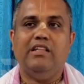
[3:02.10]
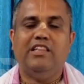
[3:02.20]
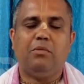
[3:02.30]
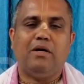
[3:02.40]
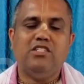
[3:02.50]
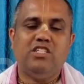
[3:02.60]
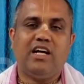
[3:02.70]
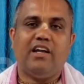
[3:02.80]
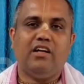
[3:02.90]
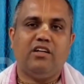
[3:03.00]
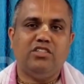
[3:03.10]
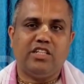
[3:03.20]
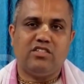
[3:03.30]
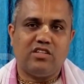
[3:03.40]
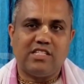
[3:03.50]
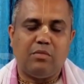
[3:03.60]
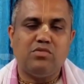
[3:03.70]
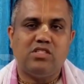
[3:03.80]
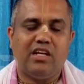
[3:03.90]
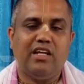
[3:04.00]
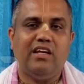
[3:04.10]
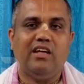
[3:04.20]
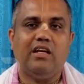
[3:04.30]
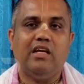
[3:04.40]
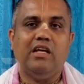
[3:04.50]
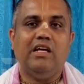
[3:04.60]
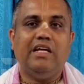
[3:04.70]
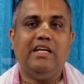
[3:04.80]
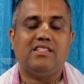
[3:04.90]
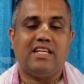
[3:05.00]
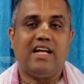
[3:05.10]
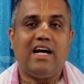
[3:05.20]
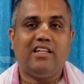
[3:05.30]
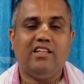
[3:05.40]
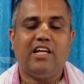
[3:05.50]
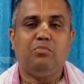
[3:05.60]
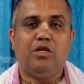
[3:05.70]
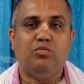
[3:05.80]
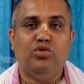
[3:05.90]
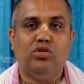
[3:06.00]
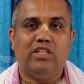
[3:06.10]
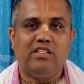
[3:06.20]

ఇంత మంచి కార్యక్రమం చేసిన సంస్థని ఈ సనాతన ధర్మాన్ని ముందుకు